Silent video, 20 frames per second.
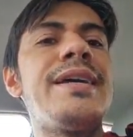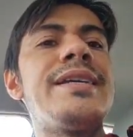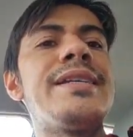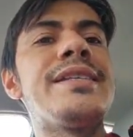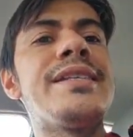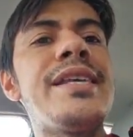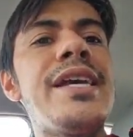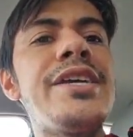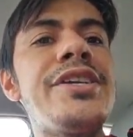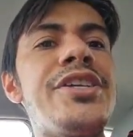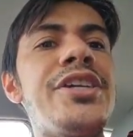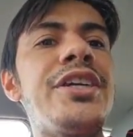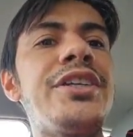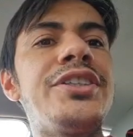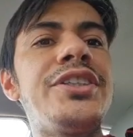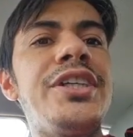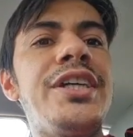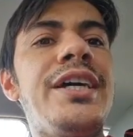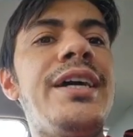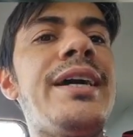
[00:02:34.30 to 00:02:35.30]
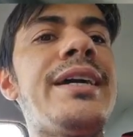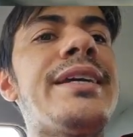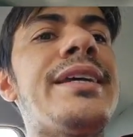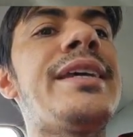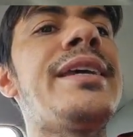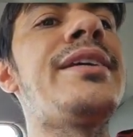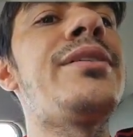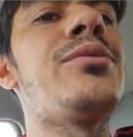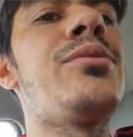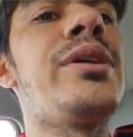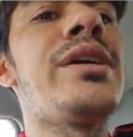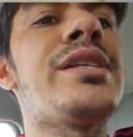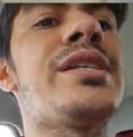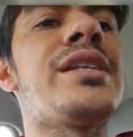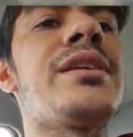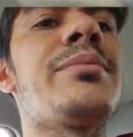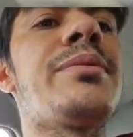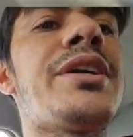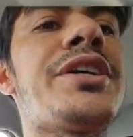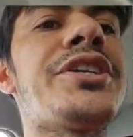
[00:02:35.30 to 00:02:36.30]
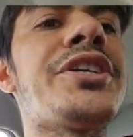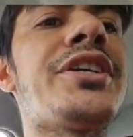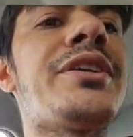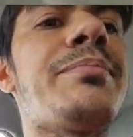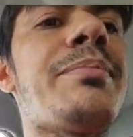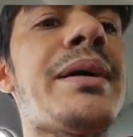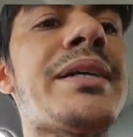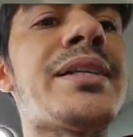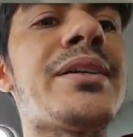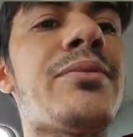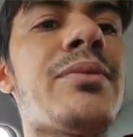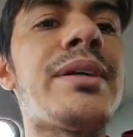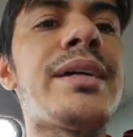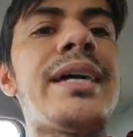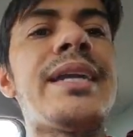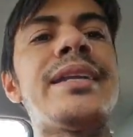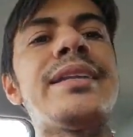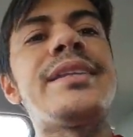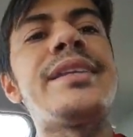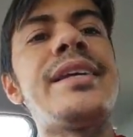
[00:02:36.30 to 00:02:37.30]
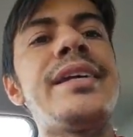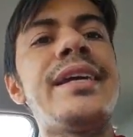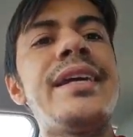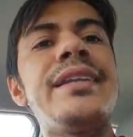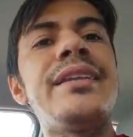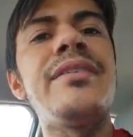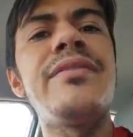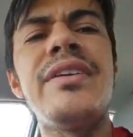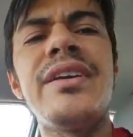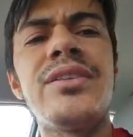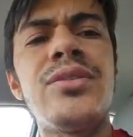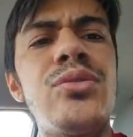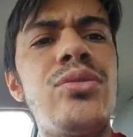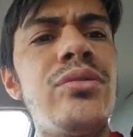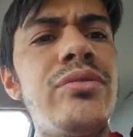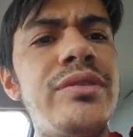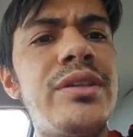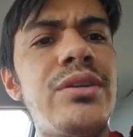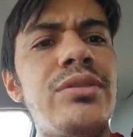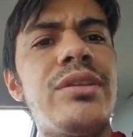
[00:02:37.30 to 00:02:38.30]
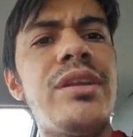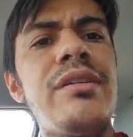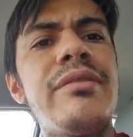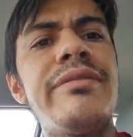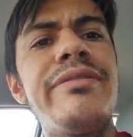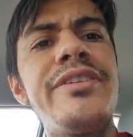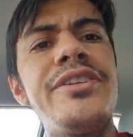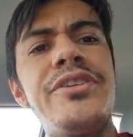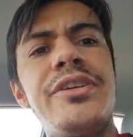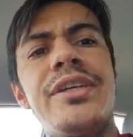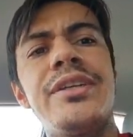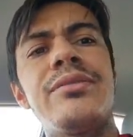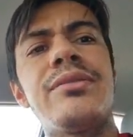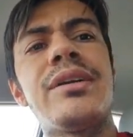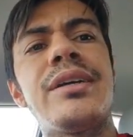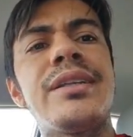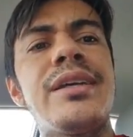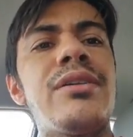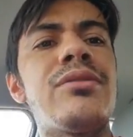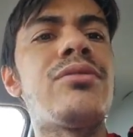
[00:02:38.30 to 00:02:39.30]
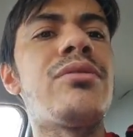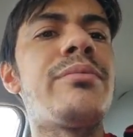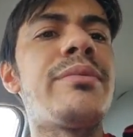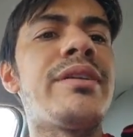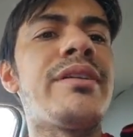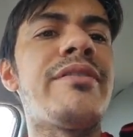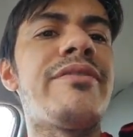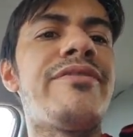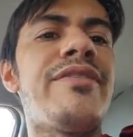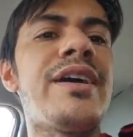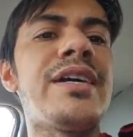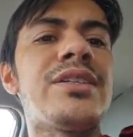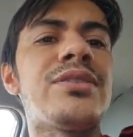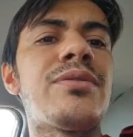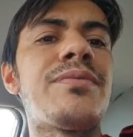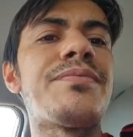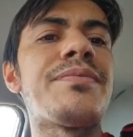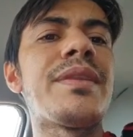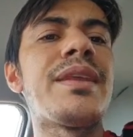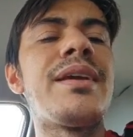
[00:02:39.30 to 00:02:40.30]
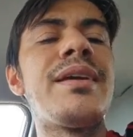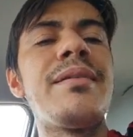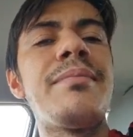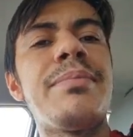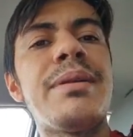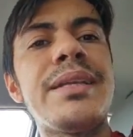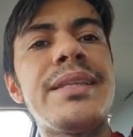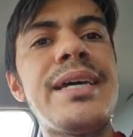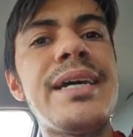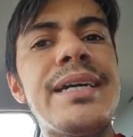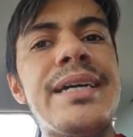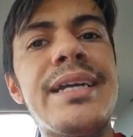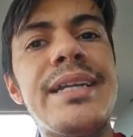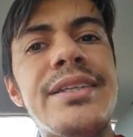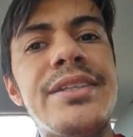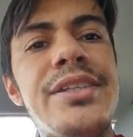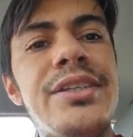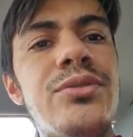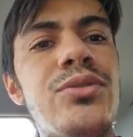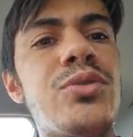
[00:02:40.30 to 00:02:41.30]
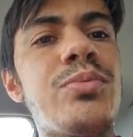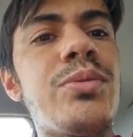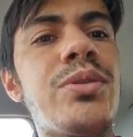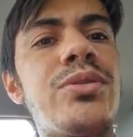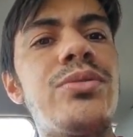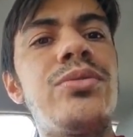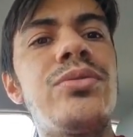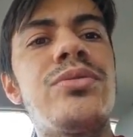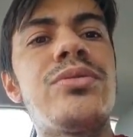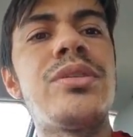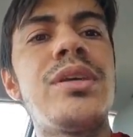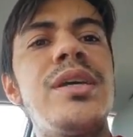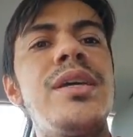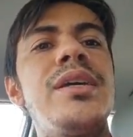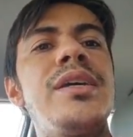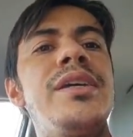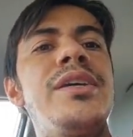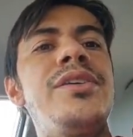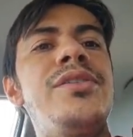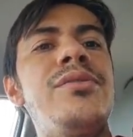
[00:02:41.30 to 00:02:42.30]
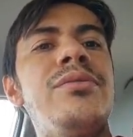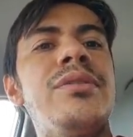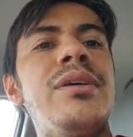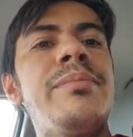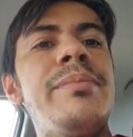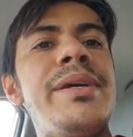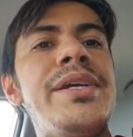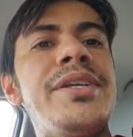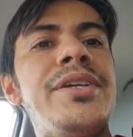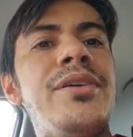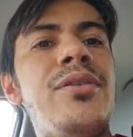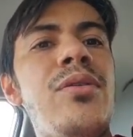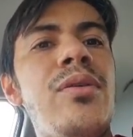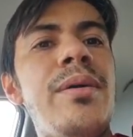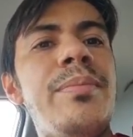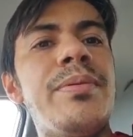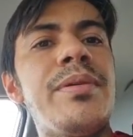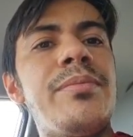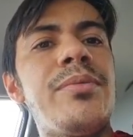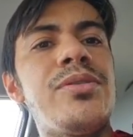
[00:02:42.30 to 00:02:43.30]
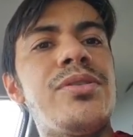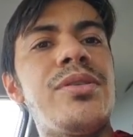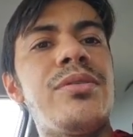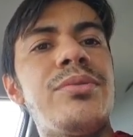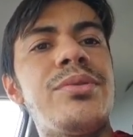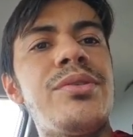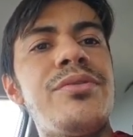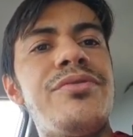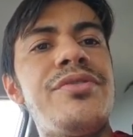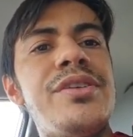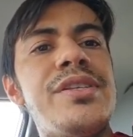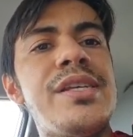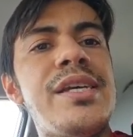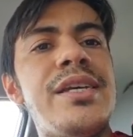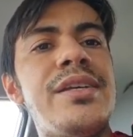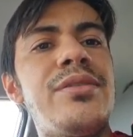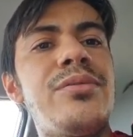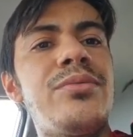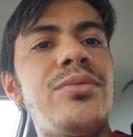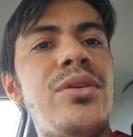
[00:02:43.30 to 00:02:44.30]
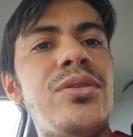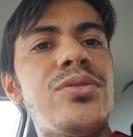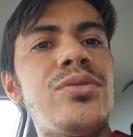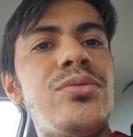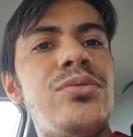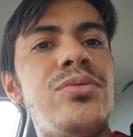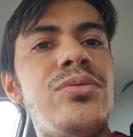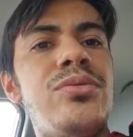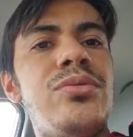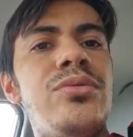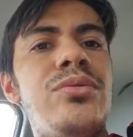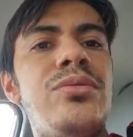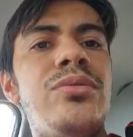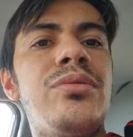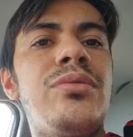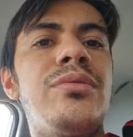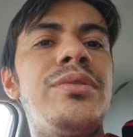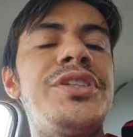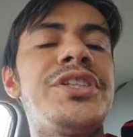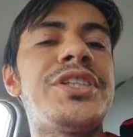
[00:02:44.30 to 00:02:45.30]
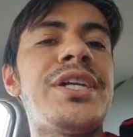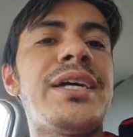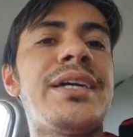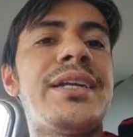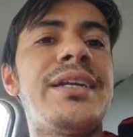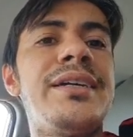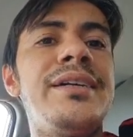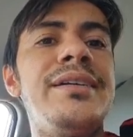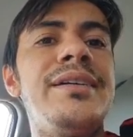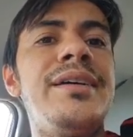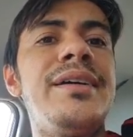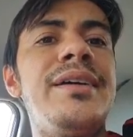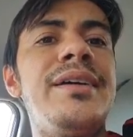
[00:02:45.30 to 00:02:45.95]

6 GB de RAM, aqui o recibo que a gente passa com a garantia. Quem tiver dúvida, eu tenho um vídeo aqui no canal como é que eu faço para dar a garantia nos produtos. E juntamente com a promoção que eu fiz aí no nosso Instagram,